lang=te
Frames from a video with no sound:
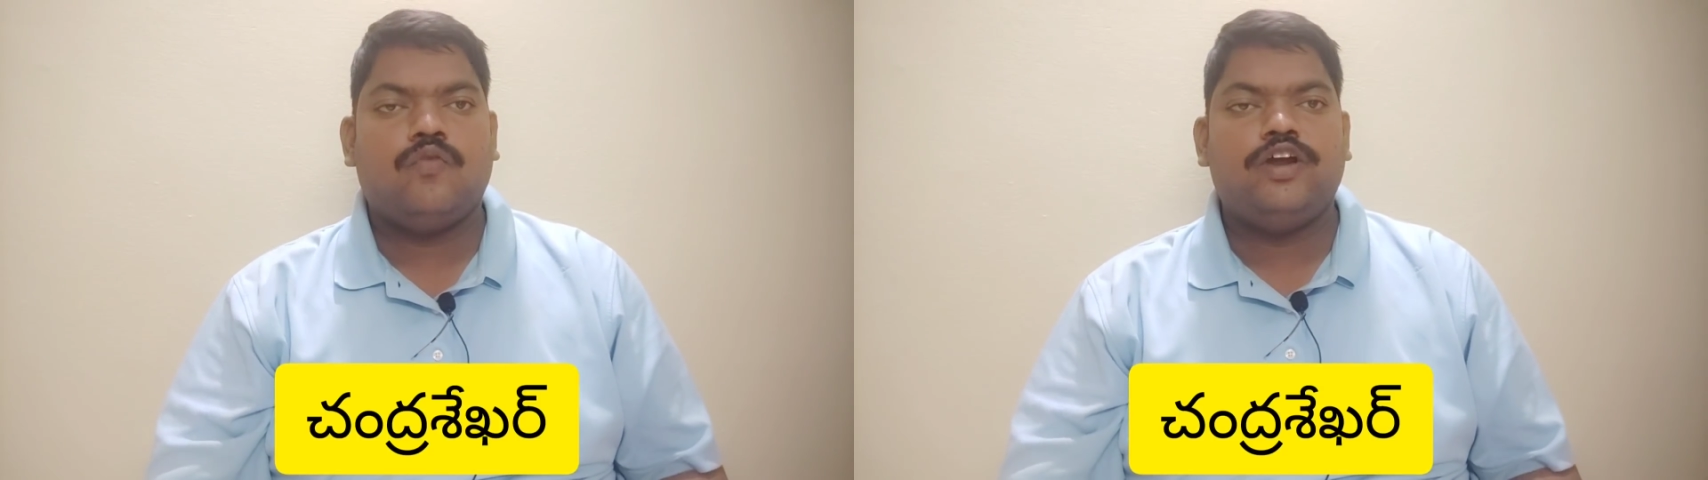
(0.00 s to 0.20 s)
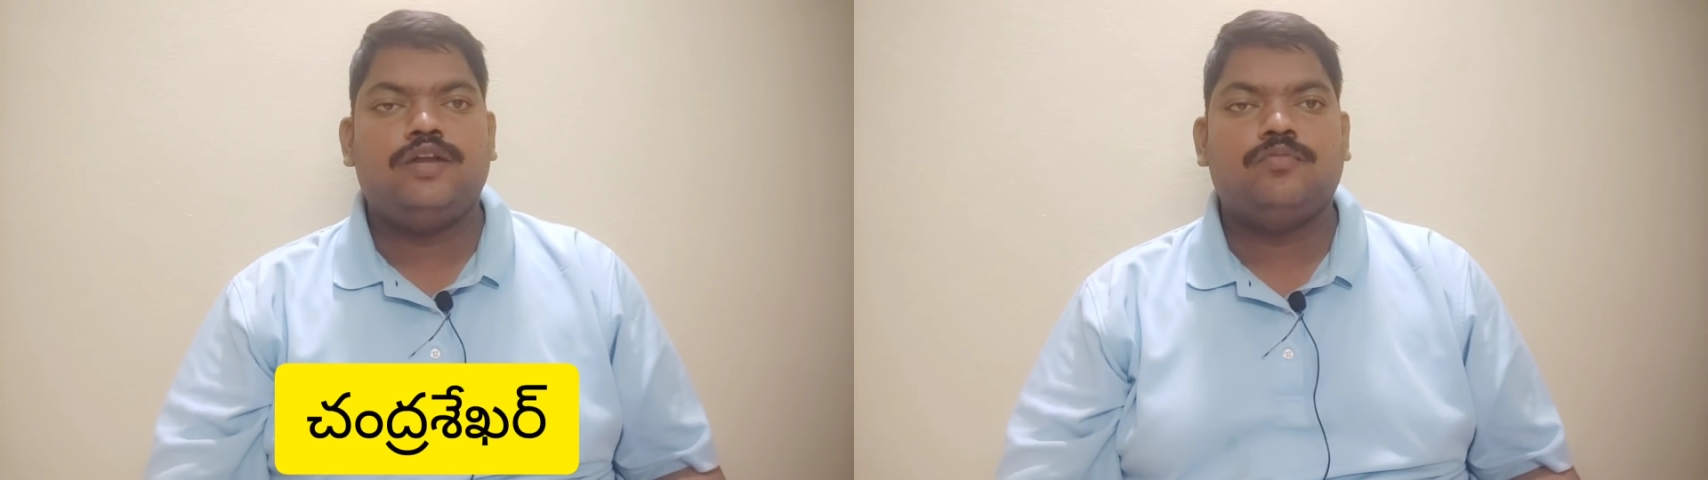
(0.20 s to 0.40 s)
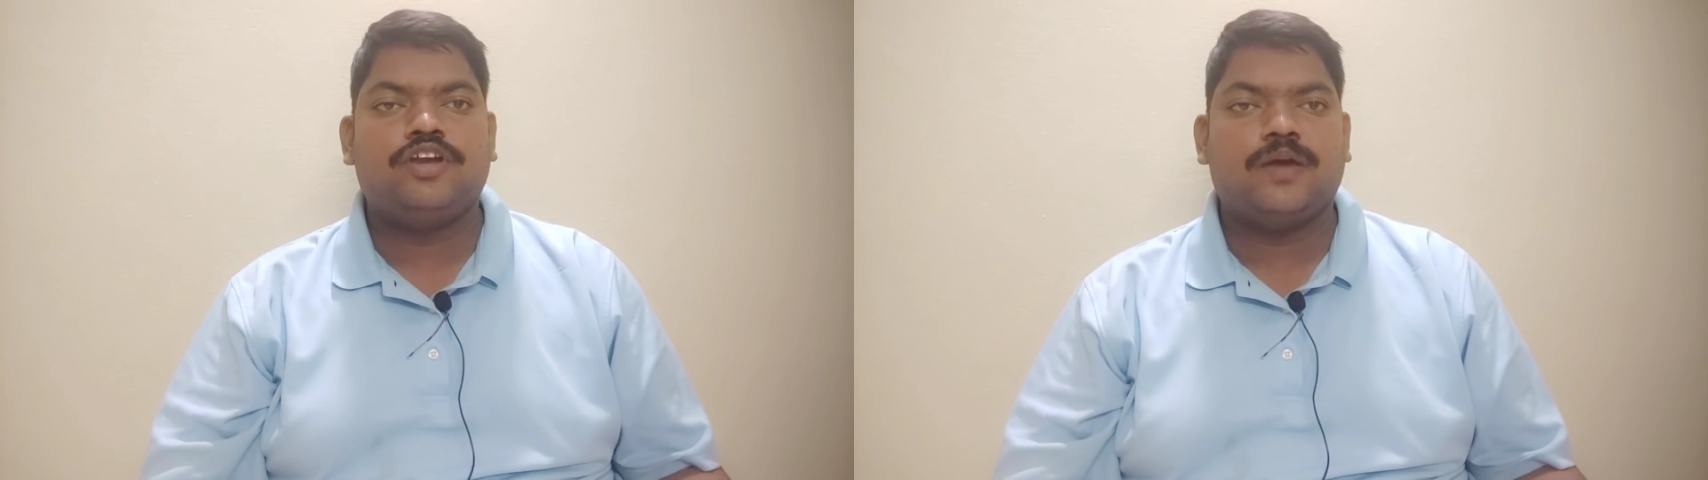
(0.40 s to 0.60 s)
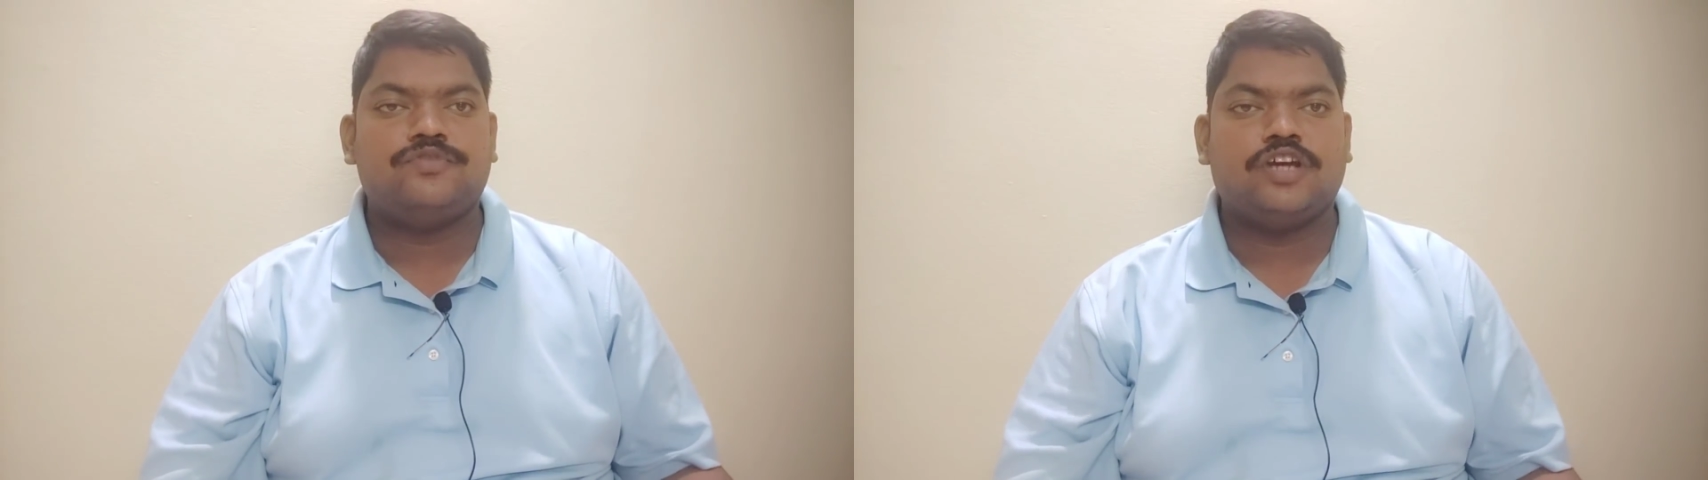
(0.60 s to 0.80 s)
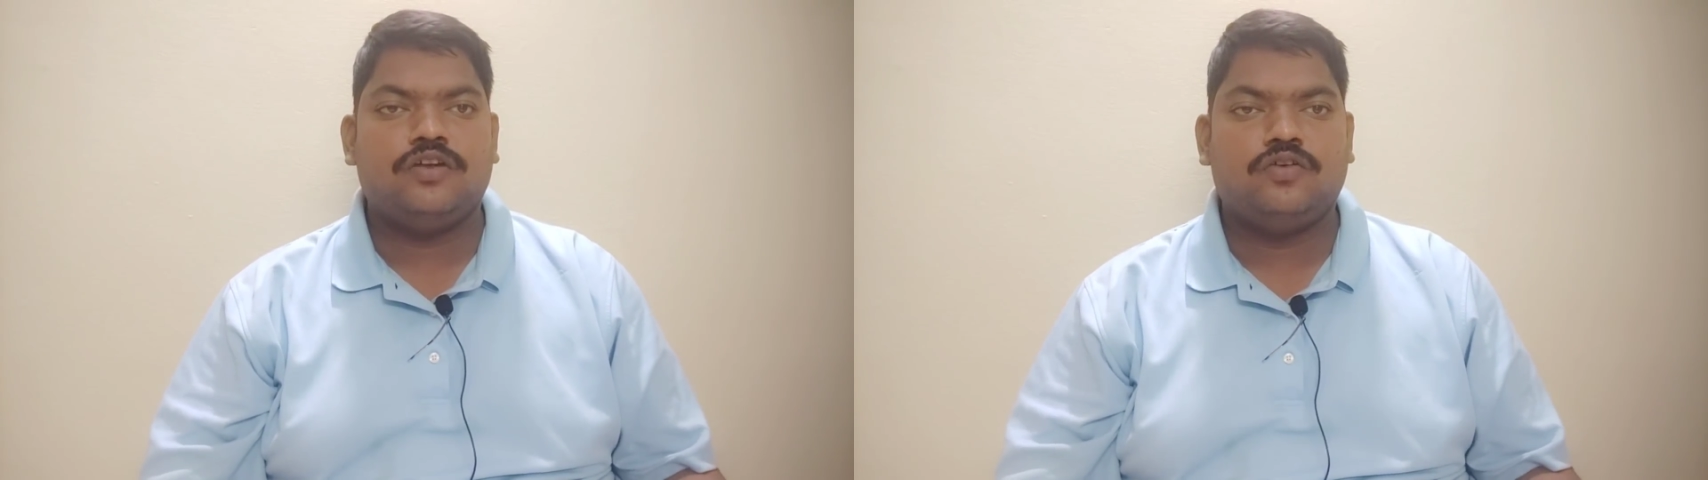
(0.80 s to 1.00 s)
కువైట్
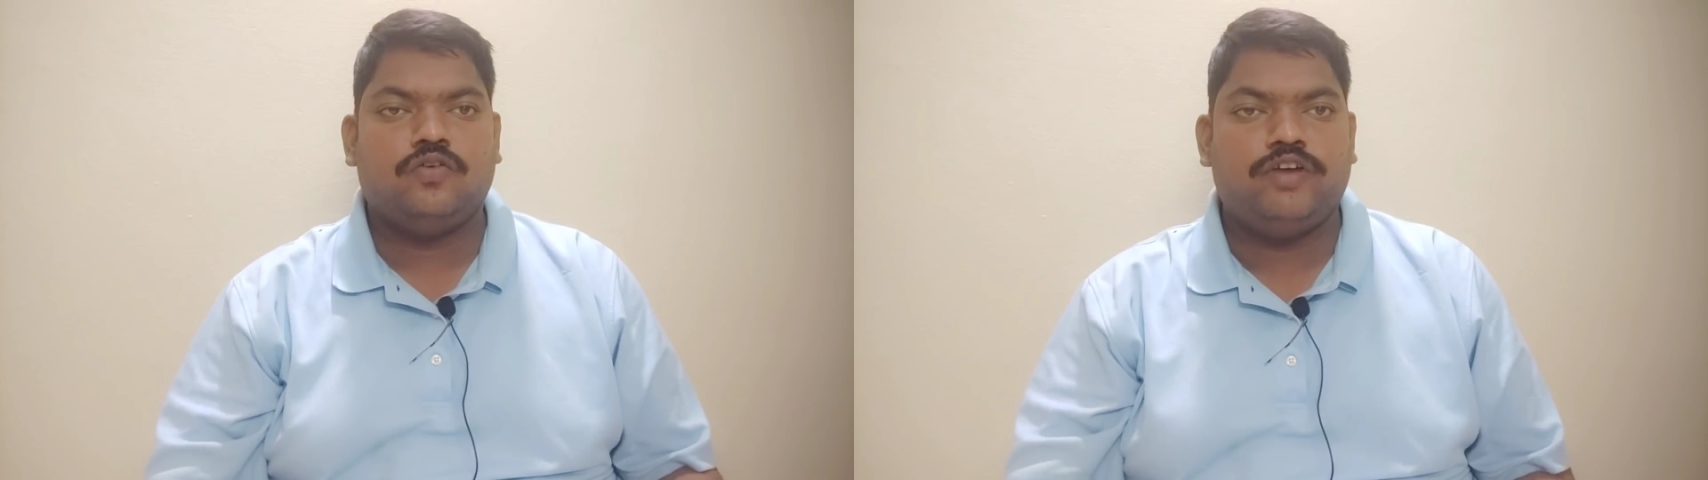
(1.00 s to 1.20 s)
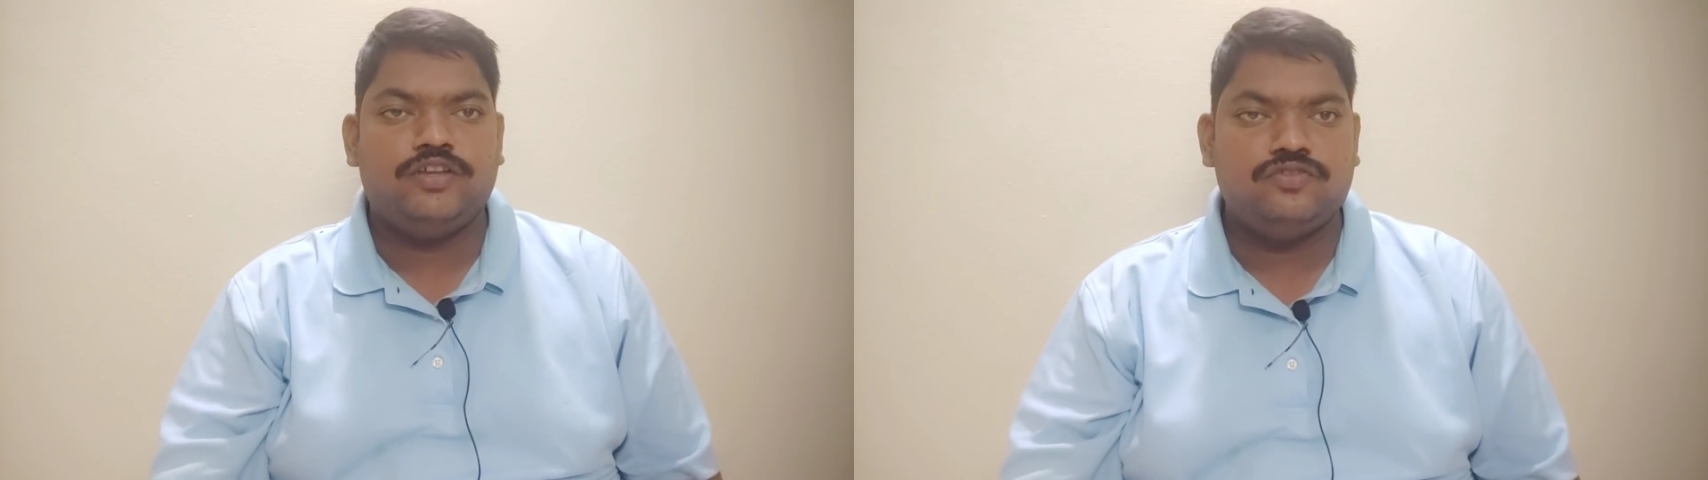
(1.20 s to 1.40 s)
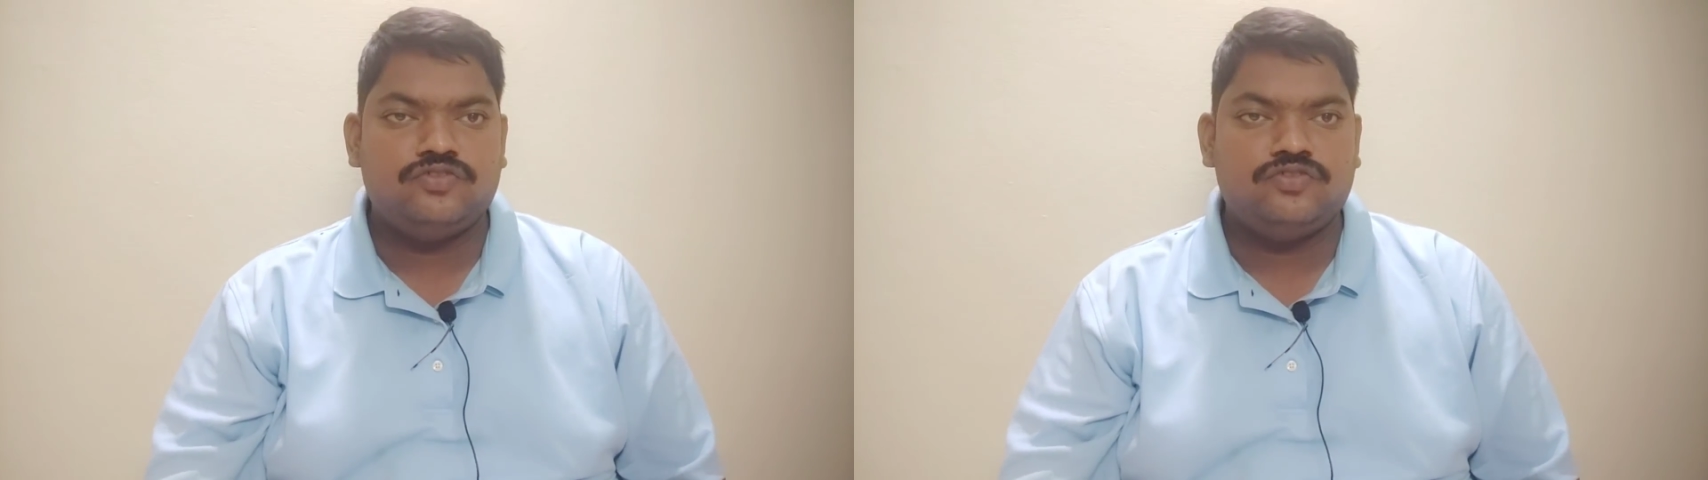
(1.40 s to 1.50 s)
ముఖ్యాంశాలు కువైట్